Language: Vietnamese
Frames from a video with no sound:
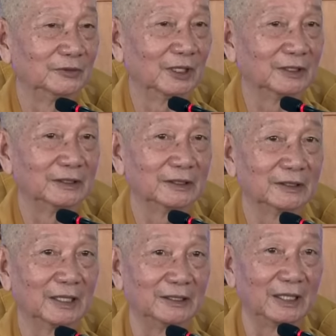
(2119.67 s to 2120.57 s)
Cho
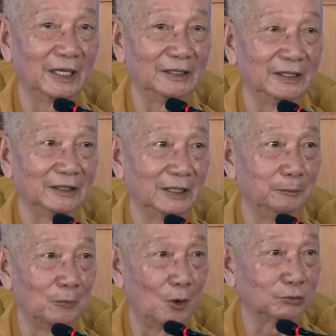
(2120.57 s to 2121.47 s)
nên ngày nay là ngày
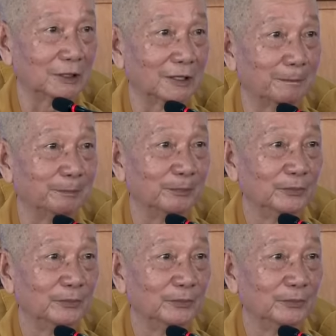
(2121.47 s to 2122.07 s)
1 tháng 5,